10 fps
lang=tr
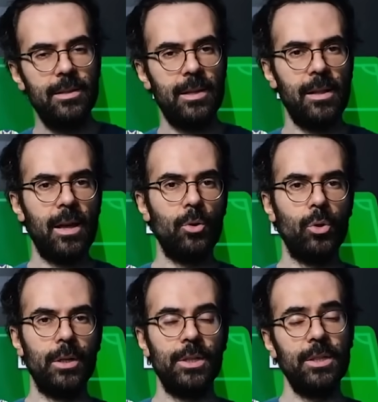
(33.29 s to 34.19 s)

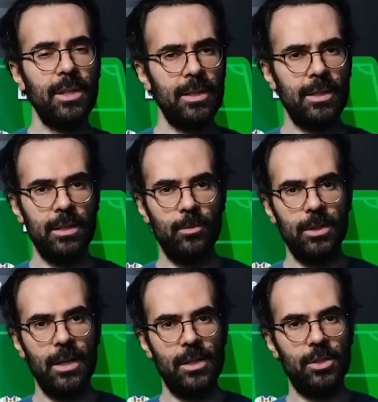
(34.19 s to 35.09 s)
senaryoları, iki teknik adamın
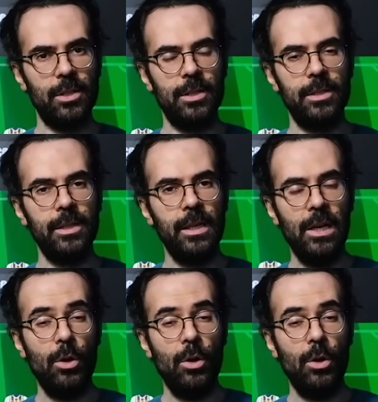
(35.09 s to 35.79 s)
tercihlerini